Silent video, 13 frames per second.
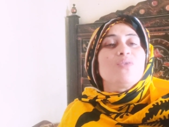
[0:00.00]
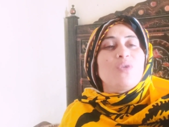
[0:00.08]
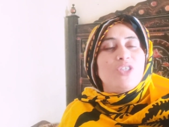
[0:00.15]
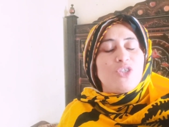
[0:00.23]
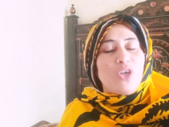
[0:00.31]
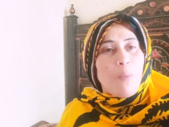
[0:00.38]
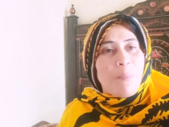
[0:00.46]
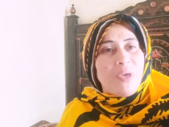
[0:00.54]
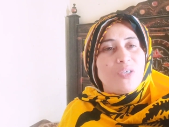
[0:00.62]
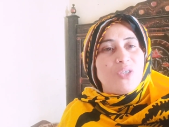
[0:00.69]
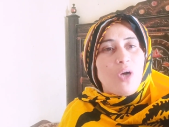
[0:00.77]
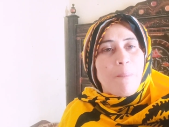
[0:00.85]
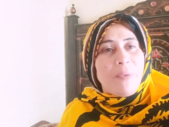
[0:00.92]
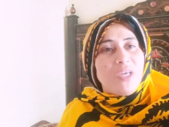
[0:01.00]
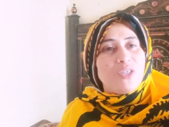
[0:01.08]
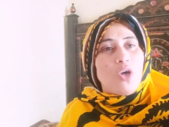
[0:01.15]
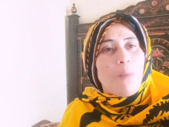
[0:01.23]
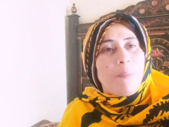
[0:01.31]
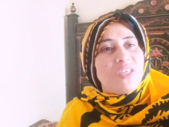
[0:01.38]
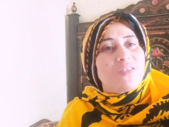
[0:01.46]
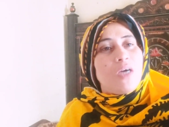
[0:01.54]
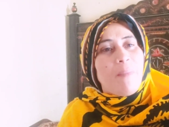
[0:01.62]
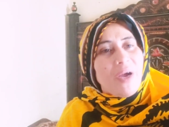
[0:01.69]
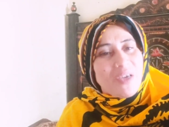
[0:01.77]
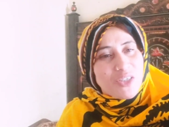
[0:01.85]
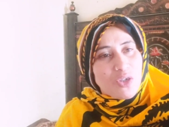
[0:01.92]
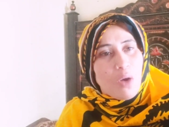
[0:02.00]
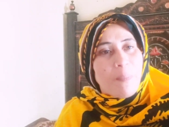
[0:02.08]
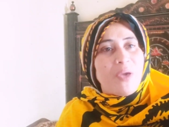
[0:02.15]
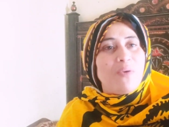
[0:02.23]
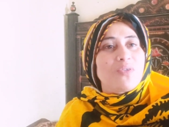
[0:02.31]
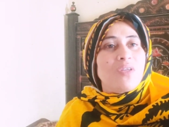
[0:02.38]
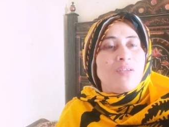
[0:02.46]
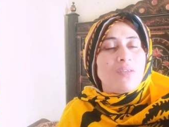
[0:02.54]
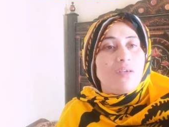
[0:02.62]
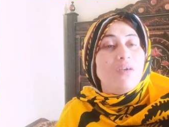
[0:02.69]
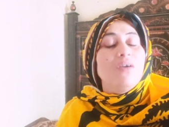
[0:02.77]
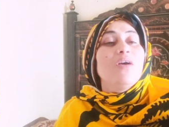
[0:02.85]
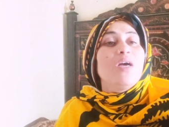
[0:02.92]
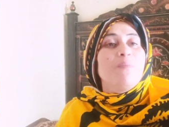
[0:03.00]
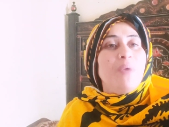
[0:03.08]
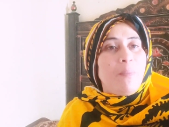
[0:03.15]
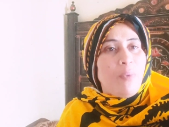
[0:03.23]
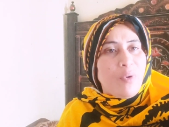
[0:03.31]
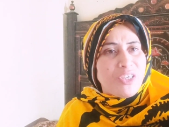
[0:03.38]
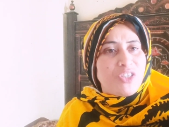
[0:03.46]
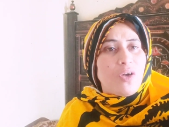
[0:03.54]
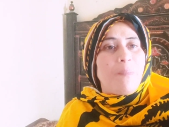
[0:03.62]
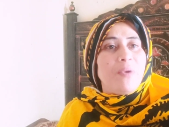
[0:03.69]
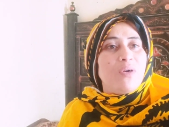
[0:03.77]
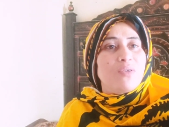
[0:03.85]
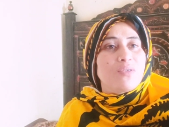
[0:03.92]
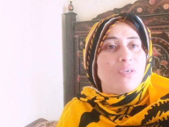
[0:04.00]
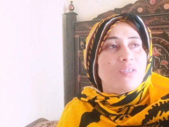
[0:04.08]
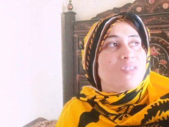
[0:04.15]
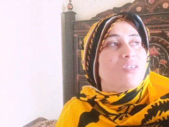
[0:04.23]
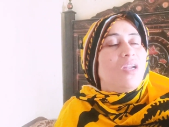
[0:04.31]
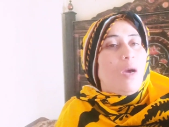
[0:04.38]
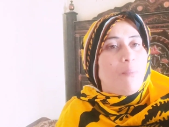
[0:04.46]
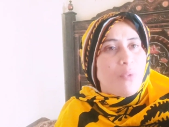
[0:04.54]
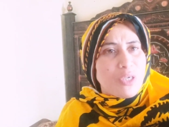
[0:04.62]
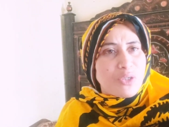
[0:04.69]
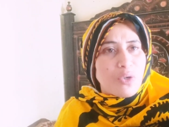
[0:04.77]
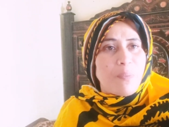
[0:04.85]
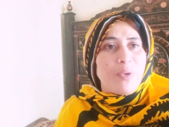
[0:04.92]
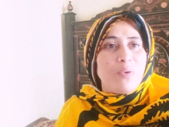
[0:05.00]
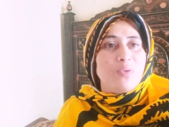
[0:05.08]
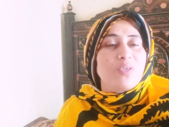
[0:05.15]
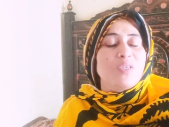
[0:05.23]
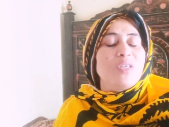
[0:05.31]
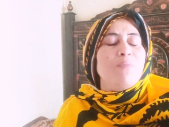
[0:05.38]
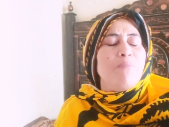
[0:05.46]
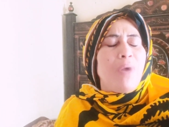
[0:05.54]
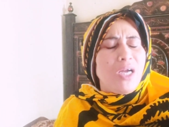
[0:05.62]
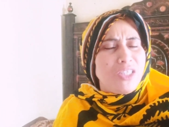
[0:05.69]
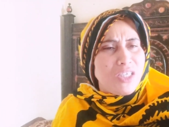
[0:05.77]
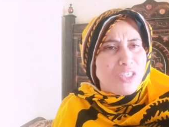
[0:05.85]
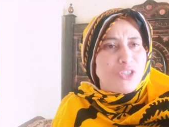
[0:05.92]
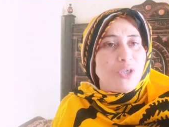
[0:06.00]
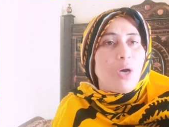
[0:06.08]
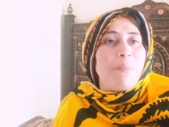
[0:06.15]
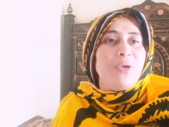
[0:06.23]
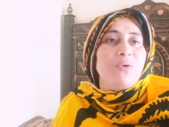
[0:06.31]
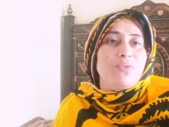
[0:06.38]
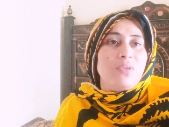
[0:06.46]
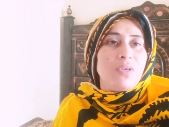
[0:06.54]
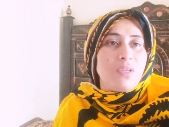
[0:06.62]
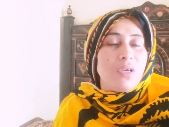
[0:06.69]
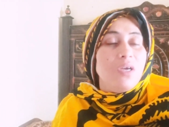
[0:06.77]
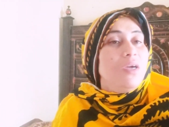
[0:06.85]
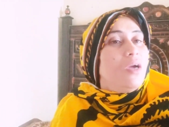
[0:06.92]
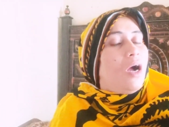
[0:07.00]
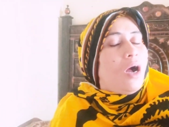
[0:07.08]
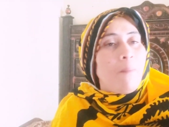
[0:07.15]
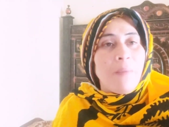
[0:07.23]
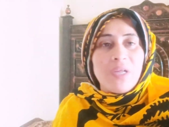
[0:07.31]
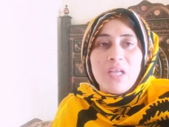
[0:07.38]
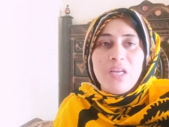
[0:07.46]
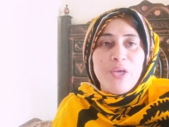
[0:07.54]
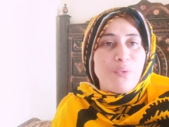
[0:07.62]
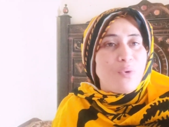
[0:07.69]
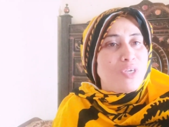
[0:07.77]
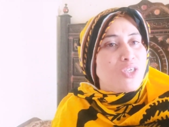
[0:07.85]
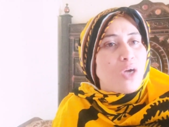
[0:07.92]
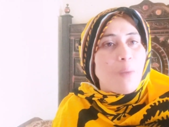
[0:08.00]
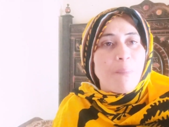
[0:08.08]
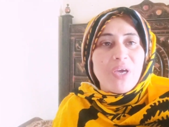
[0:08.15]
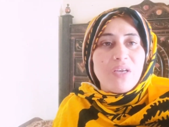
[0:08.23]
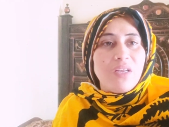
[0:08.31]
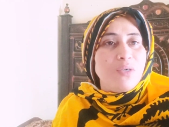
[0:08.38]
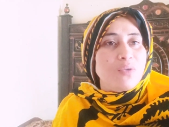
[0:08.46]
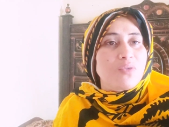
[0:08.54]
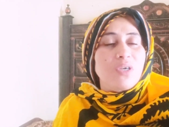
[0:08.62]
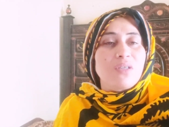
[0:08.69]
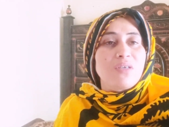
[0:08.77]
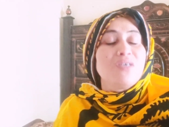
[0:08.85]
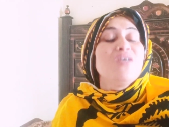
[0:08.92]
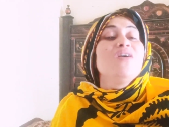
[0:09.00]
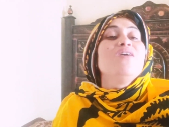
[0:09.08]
तो शॉपिंग शॉपिंग शॉपिंग सभा की शॉपिंग होती थी बेबो की शॉपिंग होती थी सलामों की शॉपिंग होती थी माँ जी की शॉपिंग होती थी हमारे लिए कोई शॉपिंग नहीं होती थी